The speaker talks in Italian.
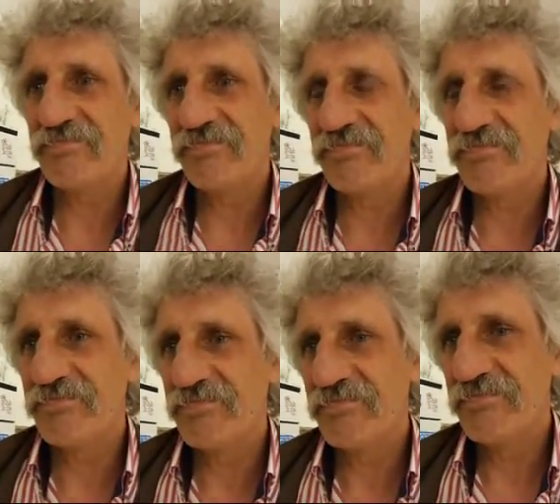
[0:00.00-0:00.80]
stanno in
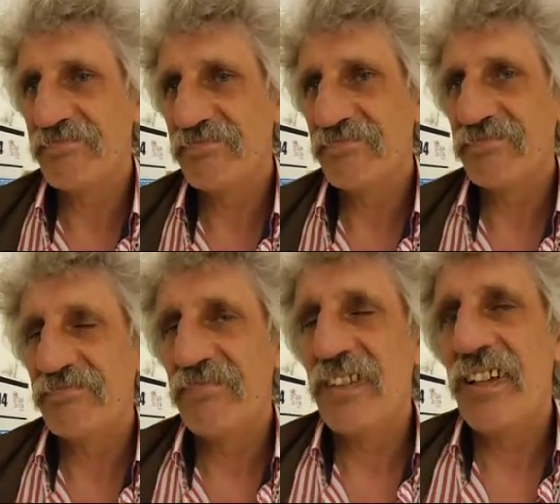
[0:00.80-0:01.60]
questo. Anche,
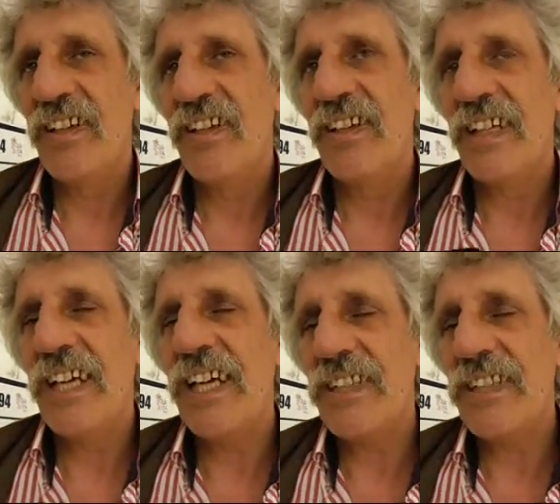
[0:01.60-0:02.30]
eh?